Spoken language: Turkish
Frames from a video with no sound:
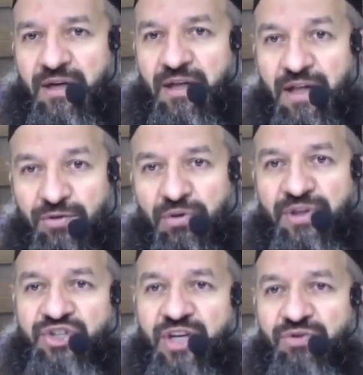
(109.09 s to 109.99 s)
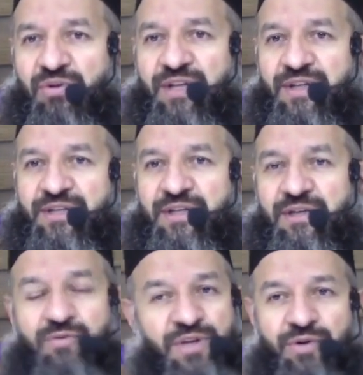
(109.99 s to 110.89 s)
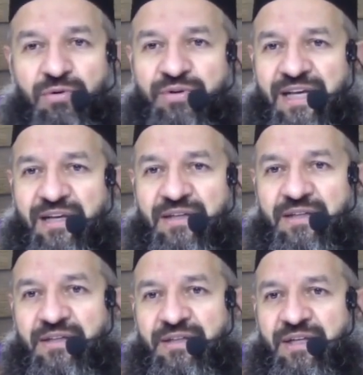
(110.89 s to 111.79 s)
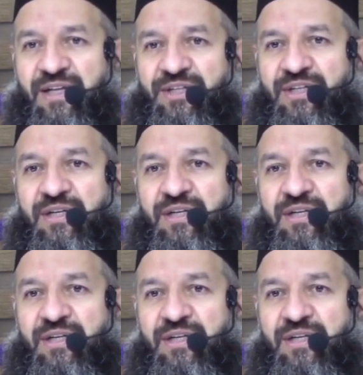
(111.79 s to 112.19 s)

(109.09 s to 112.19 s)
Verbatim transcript: Allah yolunda şehit olanlar. Bunlar ölü değil. Diriler.